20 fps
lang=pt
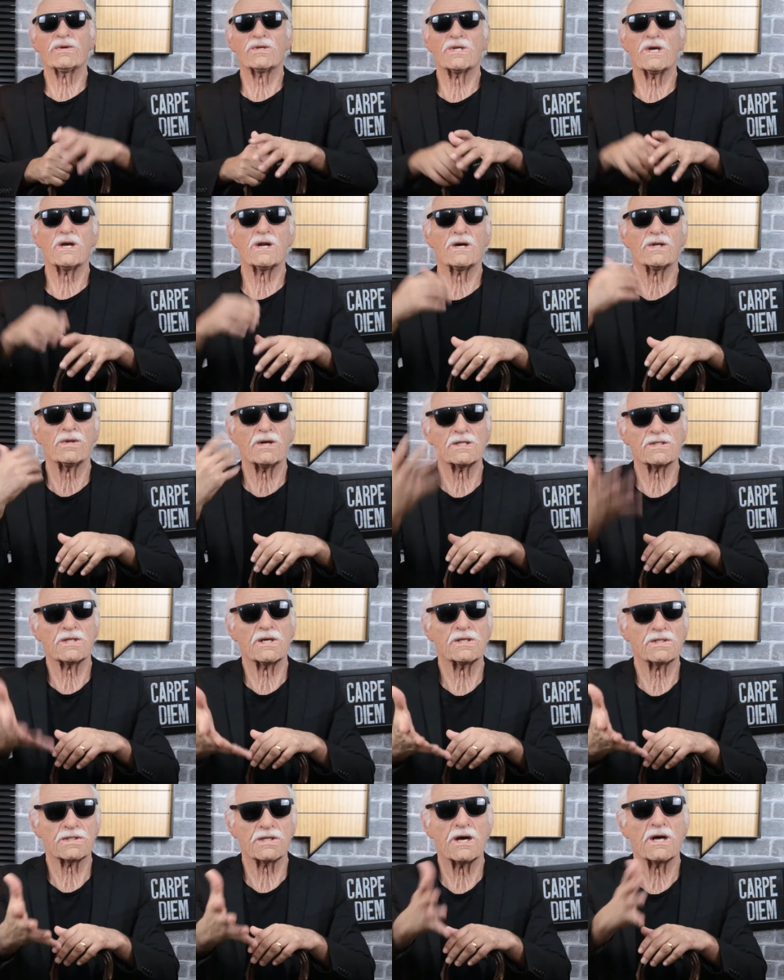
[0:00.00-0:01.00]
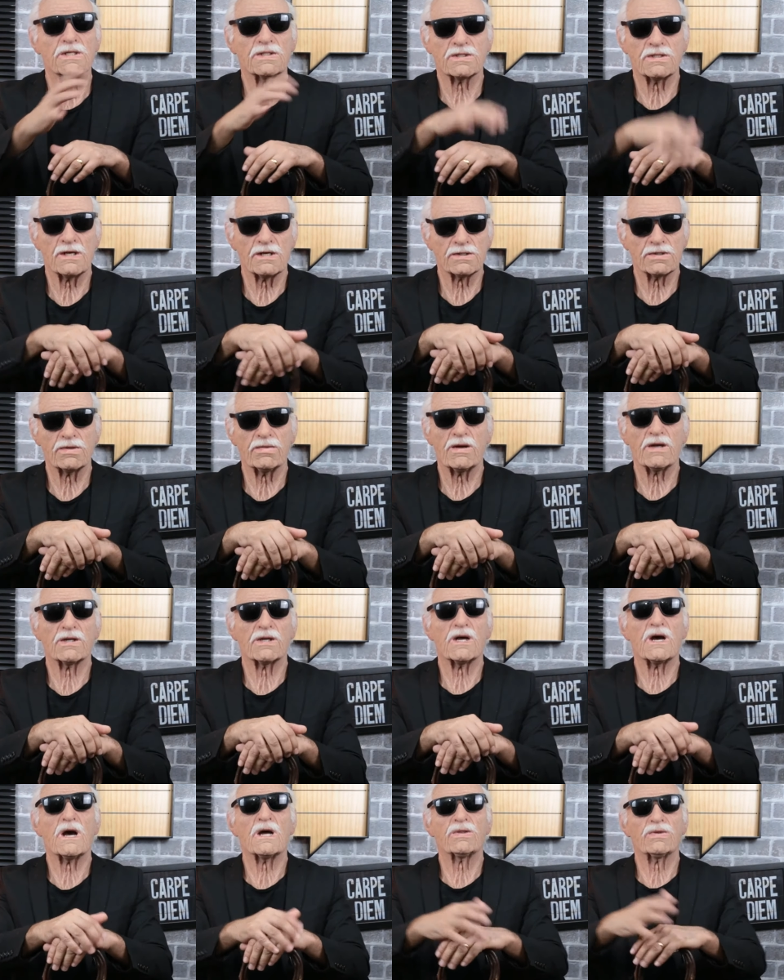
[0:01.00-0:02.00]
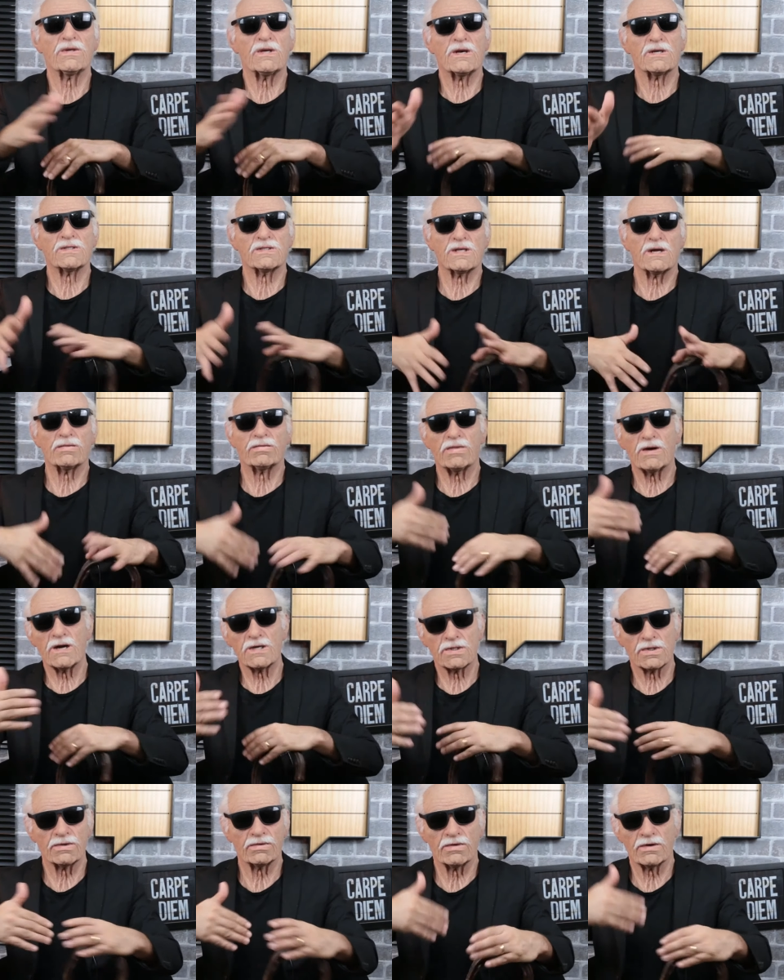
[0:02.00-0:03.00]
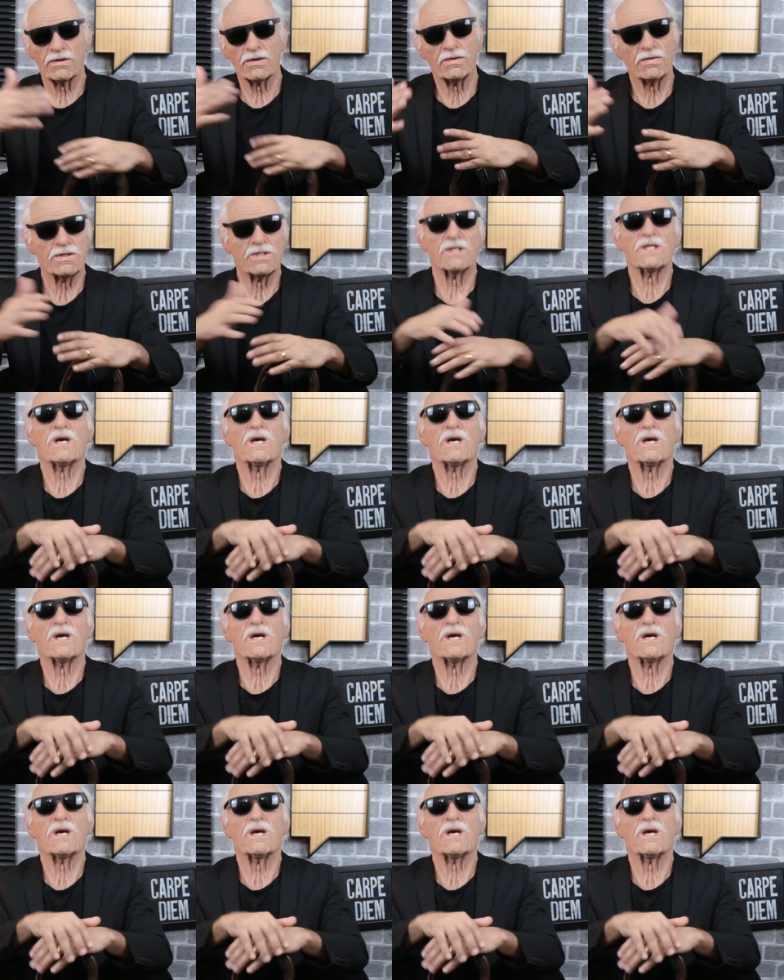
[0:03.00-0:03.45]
gerando essa escassez no mercado e esse baixo volume de